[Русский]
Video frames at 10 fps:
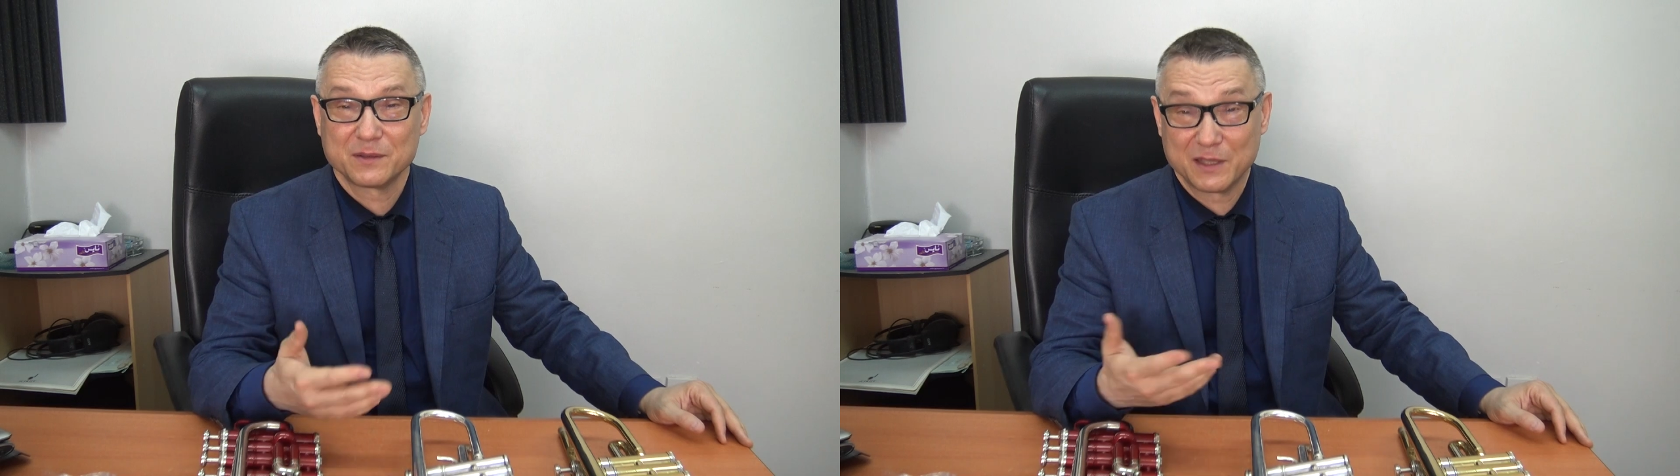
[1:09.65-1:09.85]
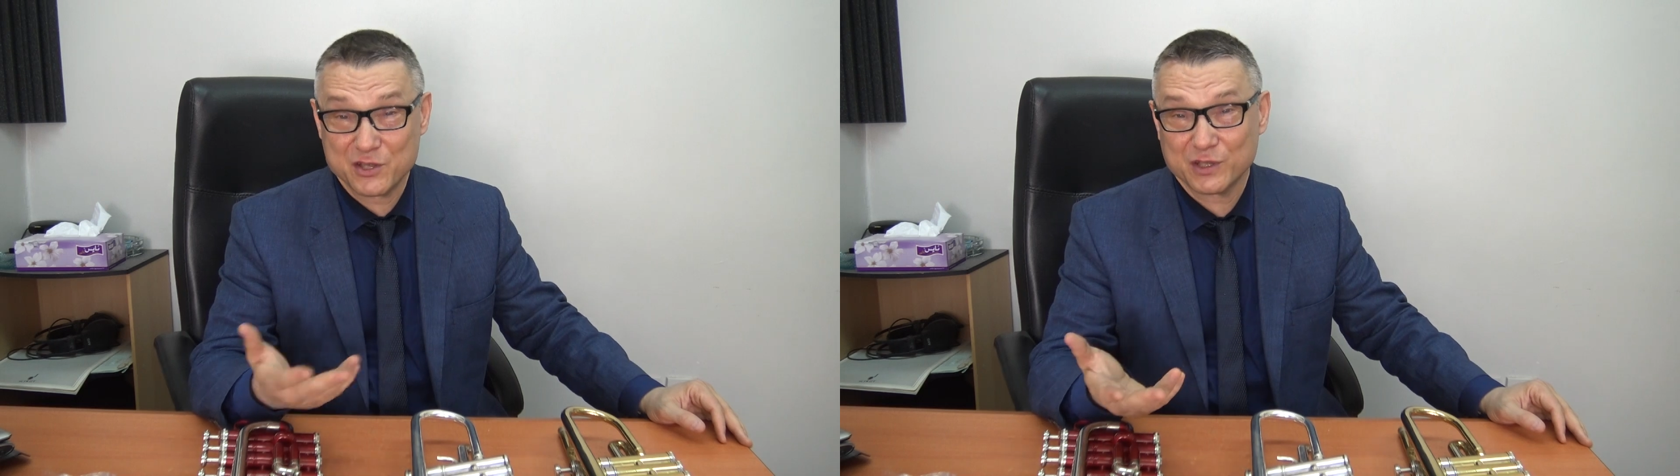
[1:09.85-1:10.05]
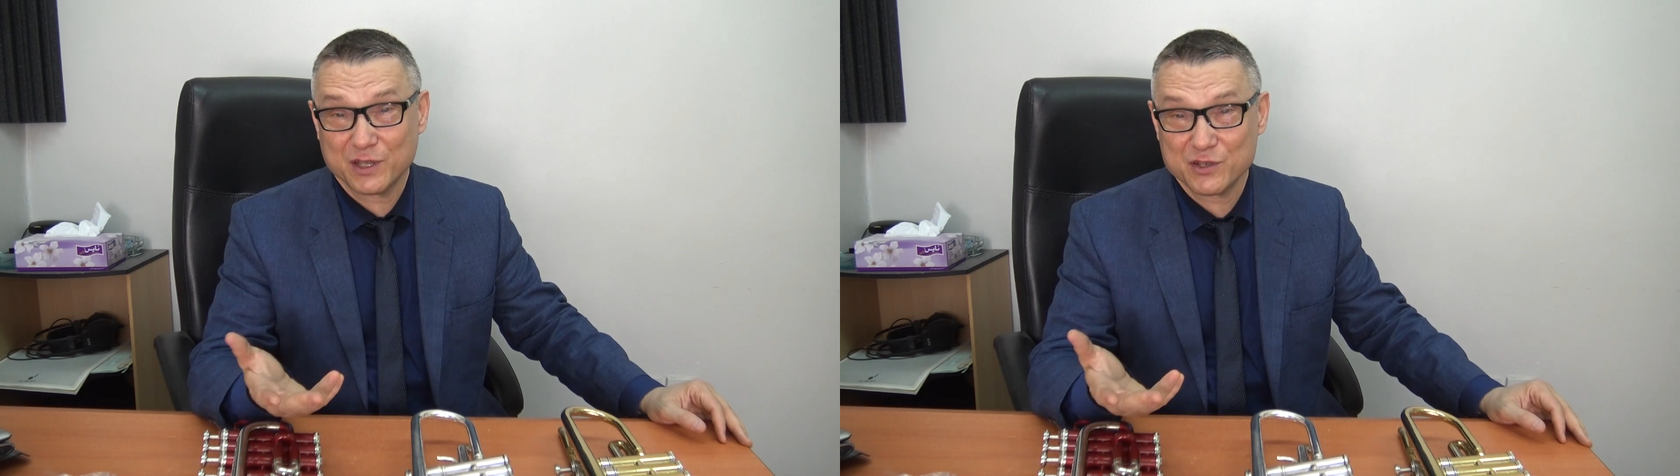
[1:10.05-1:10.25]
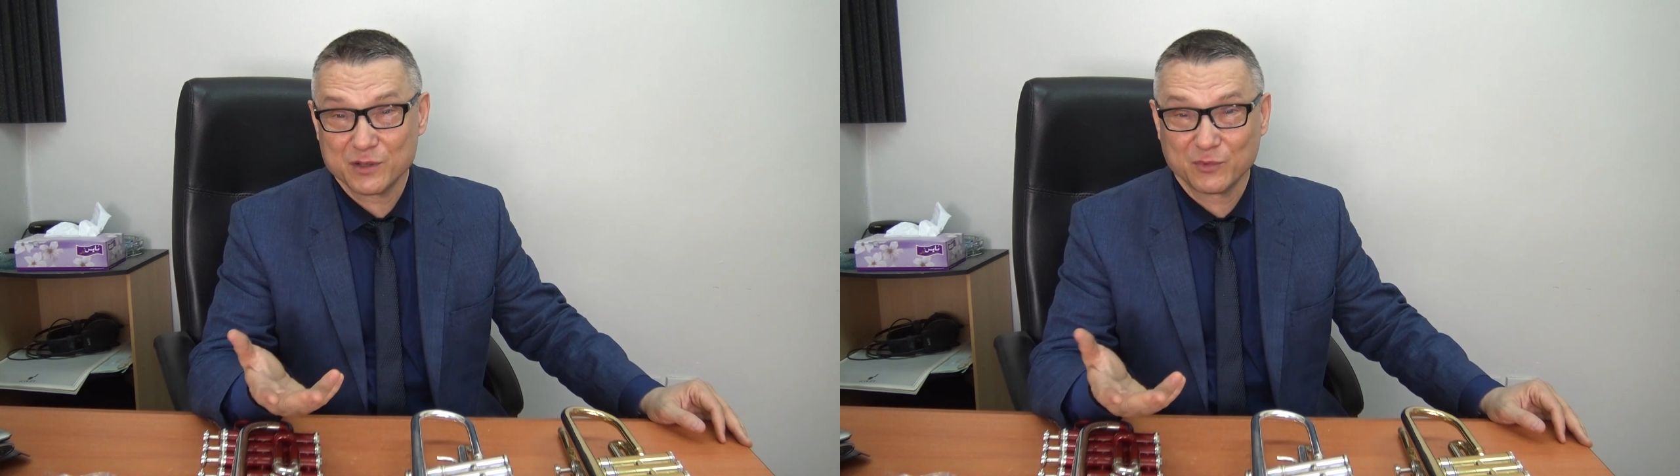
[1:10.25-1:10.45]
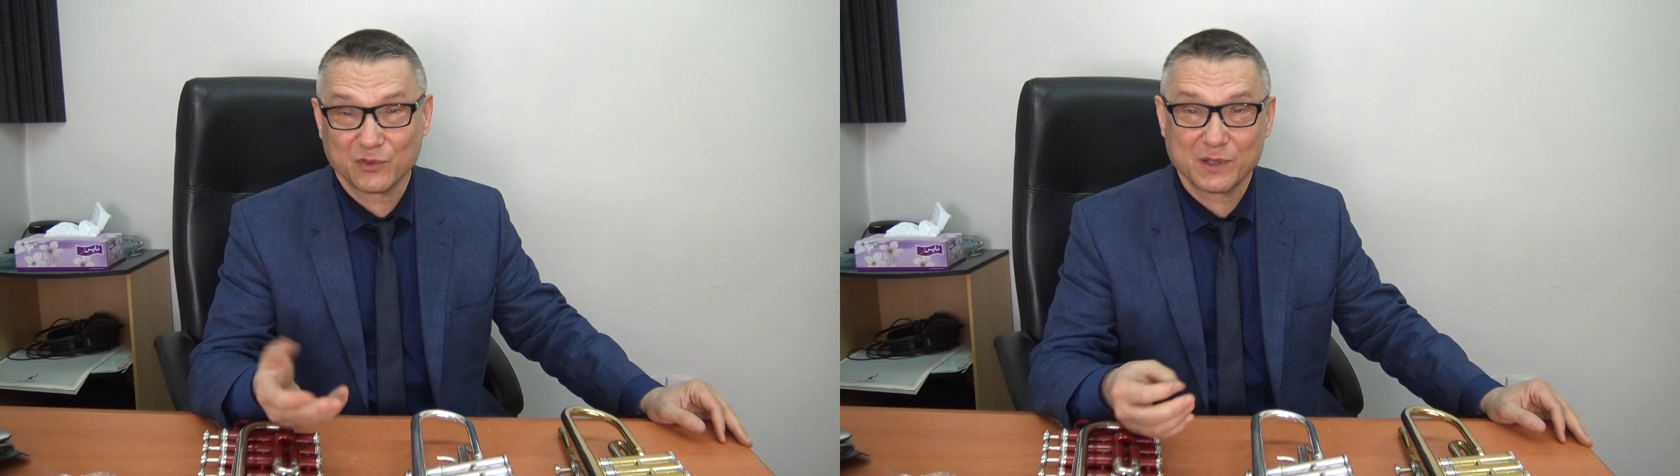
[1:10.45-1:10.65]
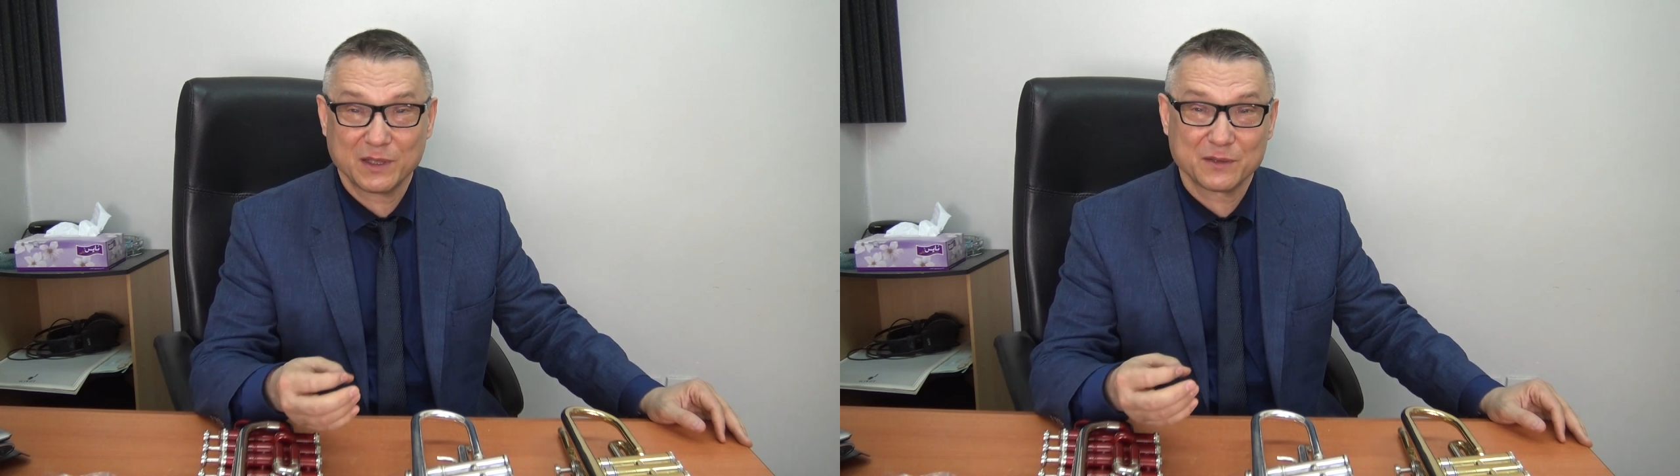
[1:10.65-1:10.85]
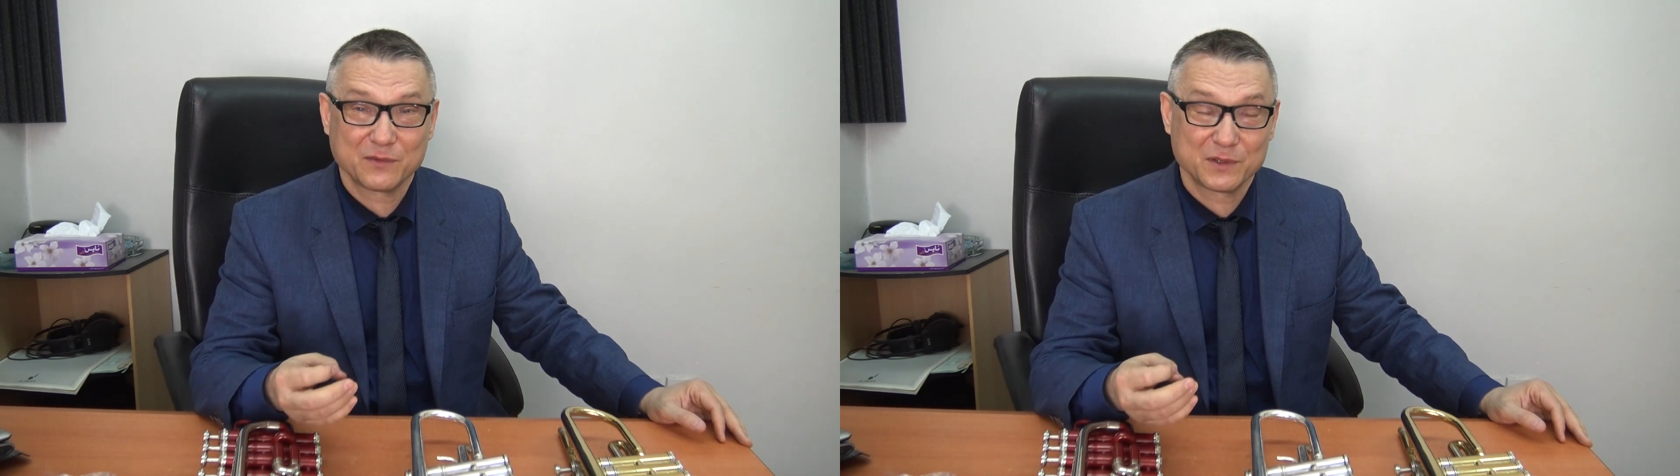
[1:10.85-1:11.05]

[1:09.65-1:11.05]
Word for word: для начинающих музыкантов